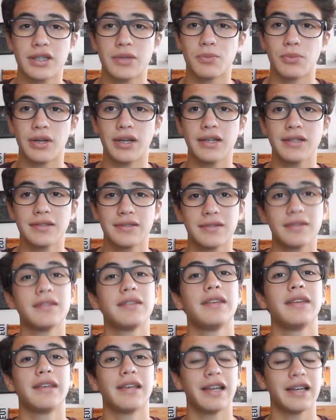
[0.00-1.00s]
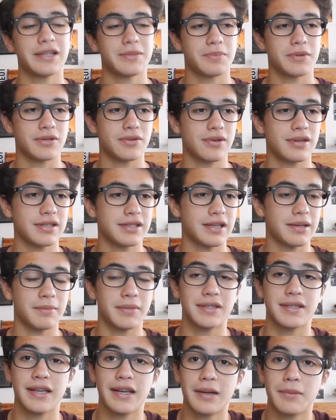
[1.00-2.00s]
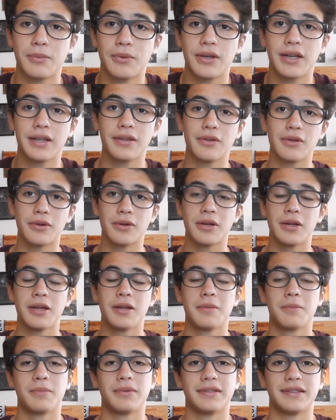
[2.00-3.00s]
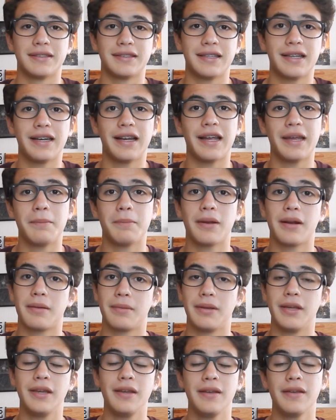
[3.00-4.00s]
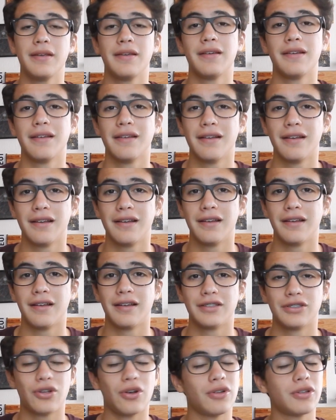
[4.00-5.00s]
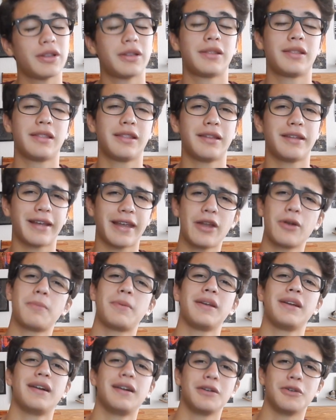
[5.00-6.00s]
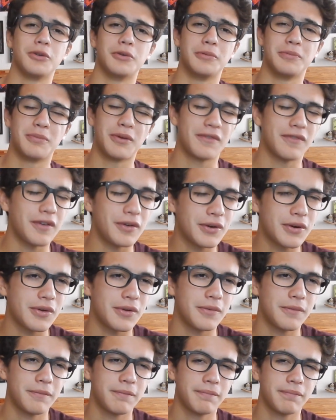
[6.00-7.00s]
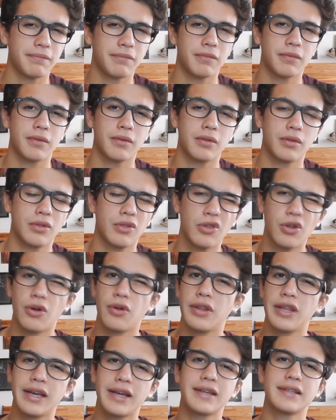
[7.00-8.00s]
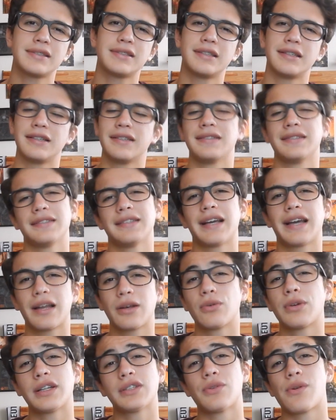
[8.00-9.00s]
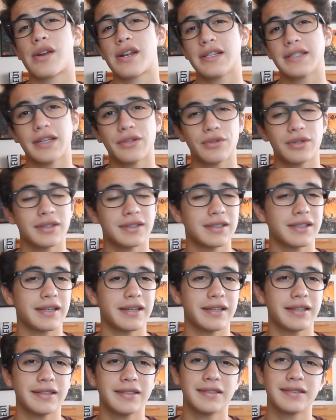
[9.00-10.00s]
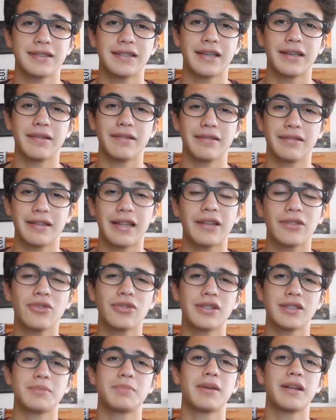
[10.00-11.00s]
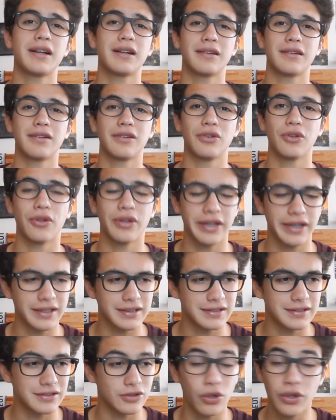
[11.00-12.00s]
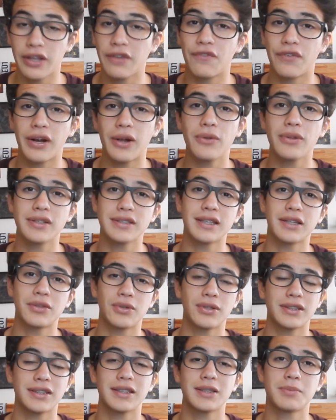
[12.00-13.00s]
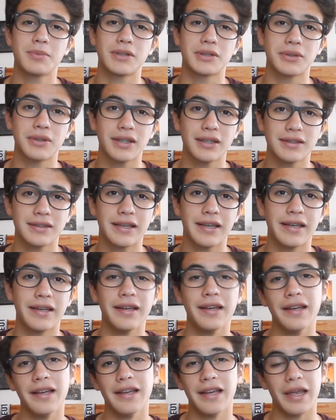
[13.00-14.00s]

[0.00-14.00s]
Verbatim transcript: cosas buenas y que las personas que me sigan apoyando pues estén ahí para mí. Solo te quiero pedir algo, por favor. No dejes de sacarle una sonrisa a todas esas gentes que tanto te esperan. No dejes, no defraudes a todas esas personas que